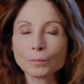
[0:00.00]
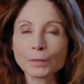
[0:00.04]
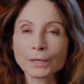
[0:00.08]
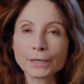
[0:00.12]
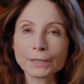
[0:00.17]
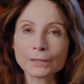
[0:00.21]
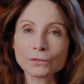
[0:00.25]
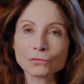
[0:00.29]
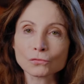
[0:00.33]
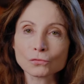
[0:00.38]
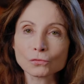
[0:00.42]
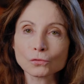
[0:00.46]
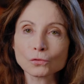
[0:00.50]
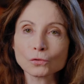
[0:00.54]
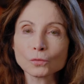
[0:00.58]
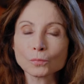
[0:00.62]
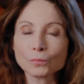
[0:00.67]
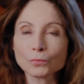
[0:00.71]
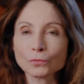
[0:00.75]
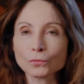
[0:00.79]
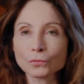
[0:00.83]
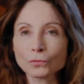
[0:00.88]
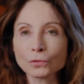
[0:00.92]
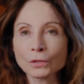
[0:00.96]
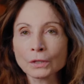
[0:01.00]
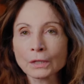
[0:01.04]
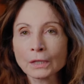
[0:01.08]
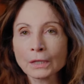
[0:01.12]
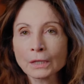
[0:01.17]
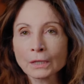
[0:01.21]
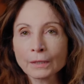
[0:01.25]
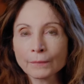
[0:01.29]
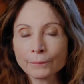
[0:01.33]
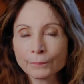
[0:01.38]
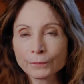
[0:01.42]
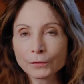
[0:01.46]
Par exemple,
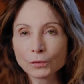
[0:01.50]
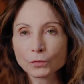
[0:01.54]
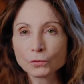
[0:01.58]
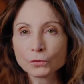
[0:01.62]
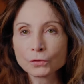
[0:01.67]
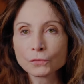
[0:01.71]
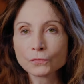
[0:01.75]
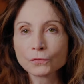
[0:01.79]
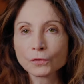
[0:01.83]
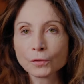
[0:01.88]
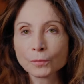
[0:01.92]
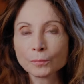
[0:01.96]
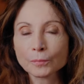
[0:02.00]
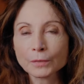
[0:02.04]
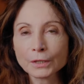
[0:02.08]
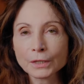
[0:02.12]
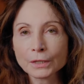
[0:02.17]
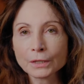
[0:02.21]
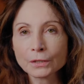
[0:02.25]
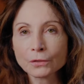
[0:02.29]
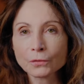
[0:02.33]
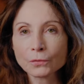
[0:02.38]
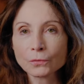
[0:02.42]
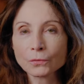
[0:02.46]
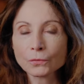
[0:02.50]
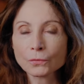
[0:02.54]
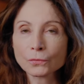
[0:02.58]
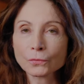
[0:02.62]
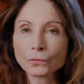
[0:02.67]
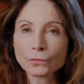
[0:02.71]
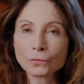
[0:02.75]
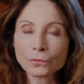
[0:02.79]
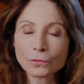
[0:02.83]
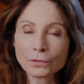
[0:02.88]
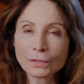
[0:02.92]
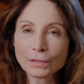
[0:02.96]
transformer
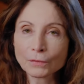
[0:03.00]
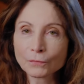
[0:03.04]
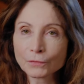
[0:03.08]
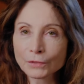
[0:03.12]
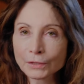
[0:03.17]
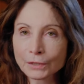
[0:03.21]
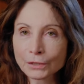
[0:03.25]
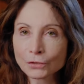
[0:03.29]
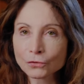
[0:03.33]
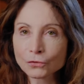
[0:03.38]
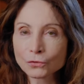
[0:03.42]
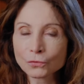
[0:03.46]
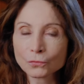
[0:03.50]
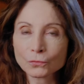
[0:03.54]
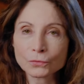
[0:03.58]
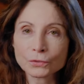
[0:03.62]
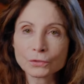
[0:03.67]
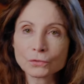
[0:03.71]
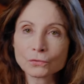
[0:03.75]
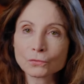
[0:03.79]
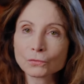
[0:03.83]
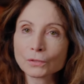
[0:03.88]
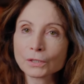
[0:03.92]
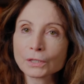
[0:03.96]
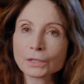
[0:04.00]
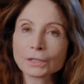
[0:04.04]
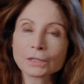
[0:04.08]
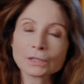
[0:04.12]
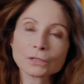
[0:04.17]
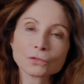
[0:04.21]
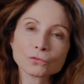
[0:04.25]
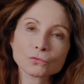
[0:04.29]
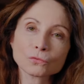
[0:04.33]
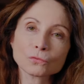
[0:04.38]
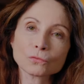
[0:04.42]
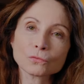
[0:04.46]
euh, l'affectation des
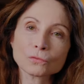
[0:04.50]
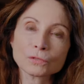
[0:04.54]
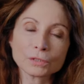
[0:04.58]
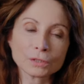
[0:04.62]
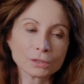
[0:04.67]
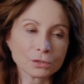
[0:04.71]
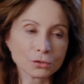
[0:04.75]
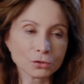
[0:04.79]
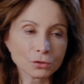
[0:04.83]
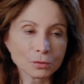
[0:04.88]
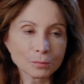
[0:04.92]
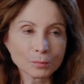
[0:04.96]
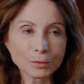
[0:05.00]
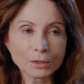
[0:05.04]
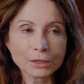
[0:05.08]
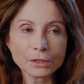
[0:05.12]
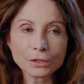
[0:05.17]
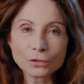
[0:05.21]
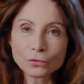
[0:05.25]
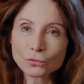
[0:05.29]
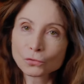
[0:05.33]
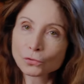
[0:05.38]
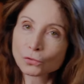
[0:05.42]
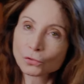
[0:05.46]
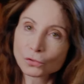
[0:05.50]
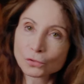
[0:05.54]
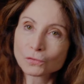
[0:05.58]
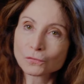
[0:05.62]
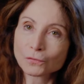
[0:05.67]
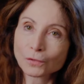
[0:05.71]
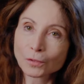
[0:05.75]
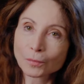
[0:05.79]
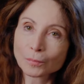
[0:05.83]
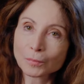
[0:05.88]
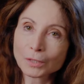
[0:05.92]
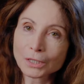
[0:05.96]
horaires selon les disciplines,
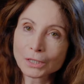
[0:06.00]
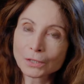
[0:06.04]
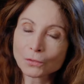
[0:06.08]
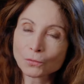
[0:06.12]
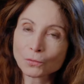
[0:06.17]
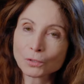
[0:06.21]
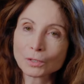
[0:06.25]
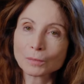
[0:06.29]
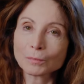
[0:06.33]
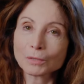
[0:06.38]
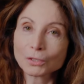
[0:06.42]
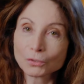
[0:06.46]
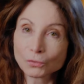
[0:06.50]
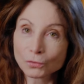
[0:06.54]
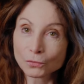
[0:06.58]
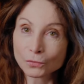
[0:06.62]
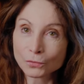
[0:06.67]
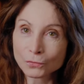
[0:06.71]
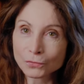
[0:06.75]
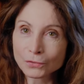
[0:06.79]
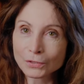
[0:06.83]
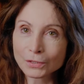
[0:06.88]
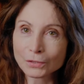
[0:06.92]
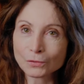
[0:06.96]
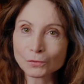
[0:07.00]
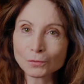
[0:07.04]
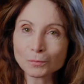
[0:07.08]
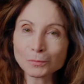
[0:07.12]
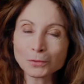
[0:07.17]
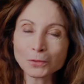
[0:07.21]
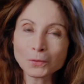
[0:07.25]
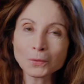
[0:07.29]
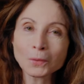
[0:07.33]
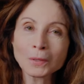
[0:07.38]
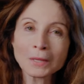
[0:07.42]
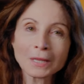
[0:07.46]
transformer euh, les méthodes
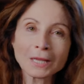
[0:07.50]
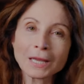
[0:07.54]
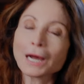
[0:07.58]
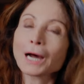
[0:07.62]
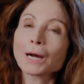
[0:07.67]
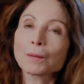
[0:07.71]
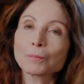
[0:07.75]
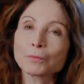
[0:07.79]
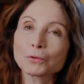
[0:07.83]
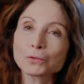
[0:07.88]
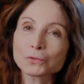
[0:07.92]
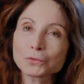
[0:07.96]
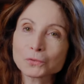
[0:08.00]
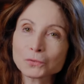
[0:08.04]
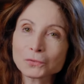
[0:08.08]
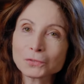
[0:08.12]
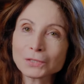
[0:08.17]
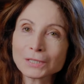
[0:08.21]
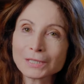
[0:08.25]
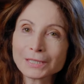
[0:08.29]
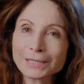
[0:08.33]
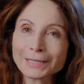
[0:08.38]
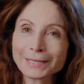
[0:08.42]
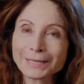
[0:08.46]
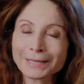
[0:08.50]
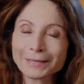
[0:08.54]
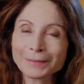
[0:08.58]
d'enseignement, abandonner